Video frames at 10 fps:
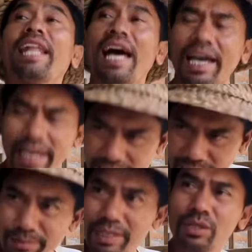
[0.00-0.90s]
nah
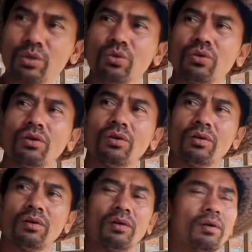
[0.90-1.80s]
ken-ken beditu
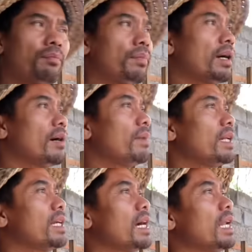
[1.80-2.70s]
pengang
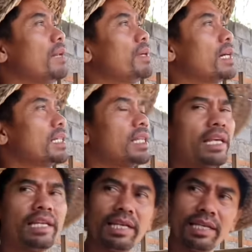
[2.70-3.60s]
beli ninggalin
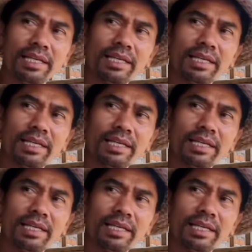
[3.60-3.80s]
bikasnya ini